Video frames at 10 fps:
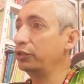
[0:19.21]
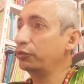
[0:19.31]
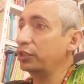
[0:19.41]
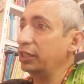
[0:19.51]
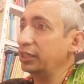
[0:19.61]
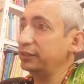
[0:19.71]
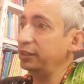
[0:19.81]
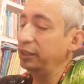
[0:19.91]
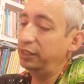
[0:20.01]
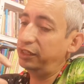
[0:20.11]
de nuestra
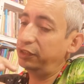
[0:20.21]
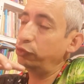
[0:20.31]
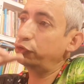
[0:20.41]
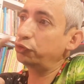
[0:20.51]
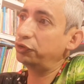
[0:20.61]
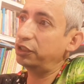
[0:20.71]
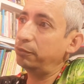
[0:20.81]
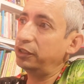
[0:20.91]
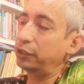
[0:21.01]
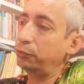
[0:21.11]
casa es nuestro
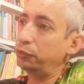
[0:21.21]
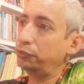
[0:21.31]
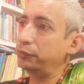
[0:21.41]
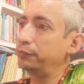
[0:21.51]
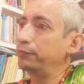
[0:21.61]
sistema nervioso.